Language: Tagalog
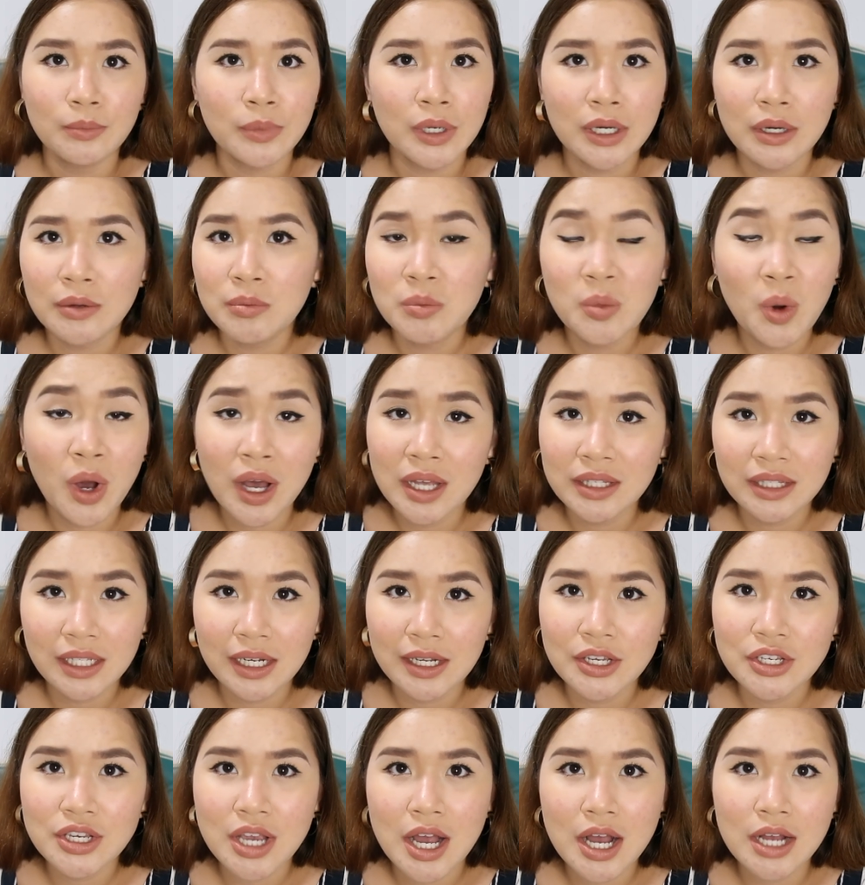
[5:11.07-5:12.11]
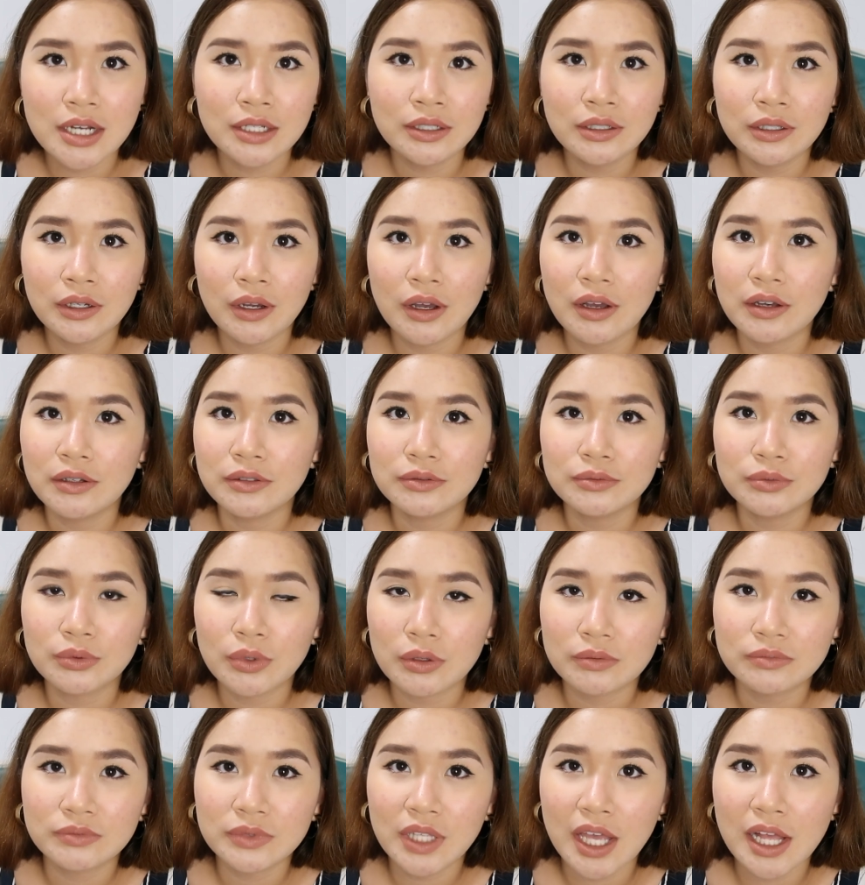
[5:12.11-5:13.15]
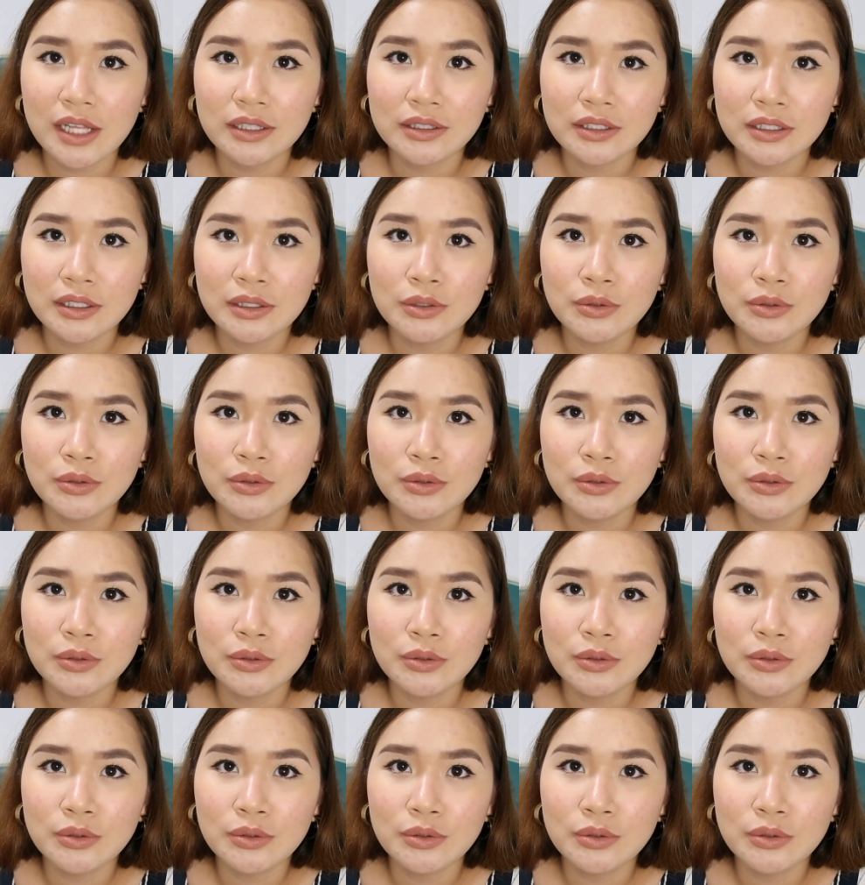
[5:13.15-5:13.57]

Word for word: parang mukha talaga siyang healthy